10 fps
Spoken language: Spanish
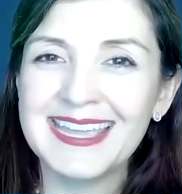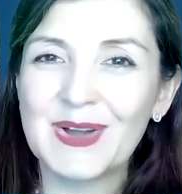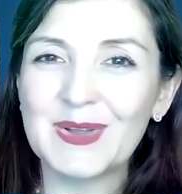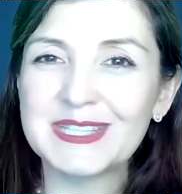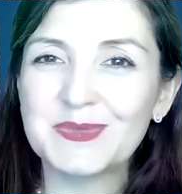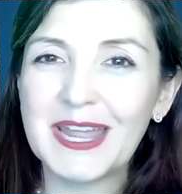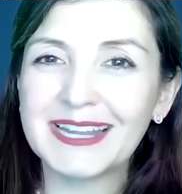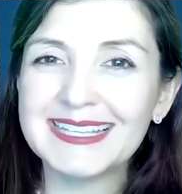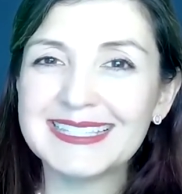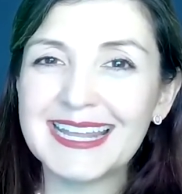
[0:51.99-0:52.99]
Hoy es
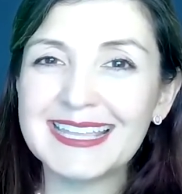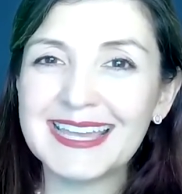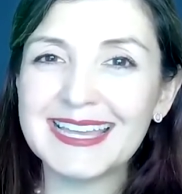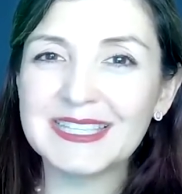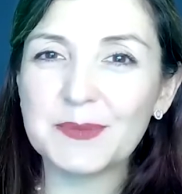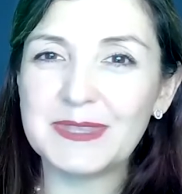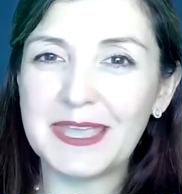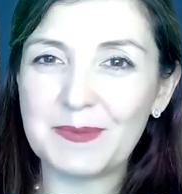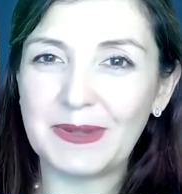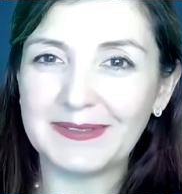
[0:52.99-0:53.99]
viernes 30 de
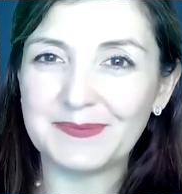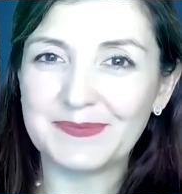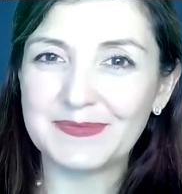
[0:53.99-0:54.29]
septiembre.